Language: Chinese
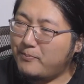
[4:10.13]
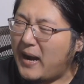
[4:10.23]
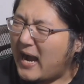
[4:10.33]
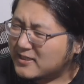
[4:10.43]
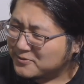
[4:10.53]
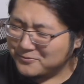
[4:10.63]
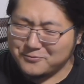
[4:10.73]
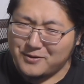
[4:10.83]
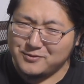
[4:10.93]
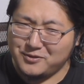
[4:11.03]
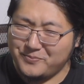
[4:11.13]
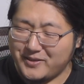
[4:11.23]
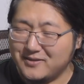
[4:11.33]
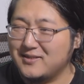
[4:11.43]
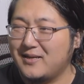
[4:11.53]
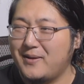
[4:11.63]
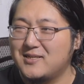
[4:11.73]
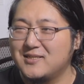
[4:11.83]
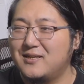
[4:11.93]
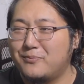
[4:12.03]
八十度灌装到瓶子里面，
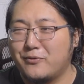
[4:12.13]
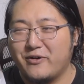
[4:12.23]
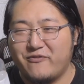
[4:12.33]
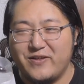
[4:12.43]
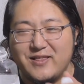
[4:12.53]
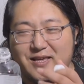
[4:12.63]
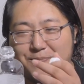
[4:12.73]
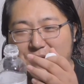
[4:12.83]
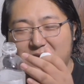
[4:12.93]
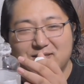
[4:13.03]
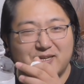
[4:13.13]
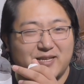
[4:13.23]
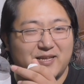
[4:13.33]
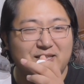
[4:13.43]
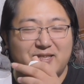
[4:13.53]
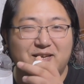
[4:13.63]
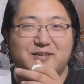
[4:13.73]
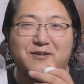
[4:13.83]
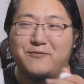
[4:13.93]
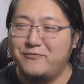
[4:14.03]
真的不会分解瓶子里的一些
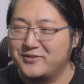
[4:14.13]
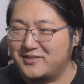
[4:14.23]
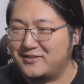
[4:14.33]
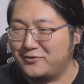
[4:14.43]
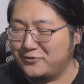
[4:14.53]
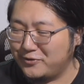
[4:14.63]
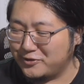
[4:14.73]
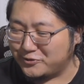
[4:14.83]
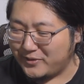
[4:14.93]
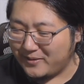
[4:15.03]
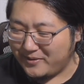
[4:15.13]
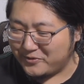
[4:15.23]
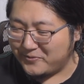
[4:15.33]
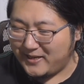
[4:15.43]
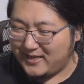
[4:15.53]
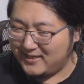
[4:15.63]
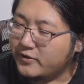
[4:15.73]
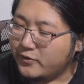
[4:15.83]
这个物质，然后融到水里面去吗？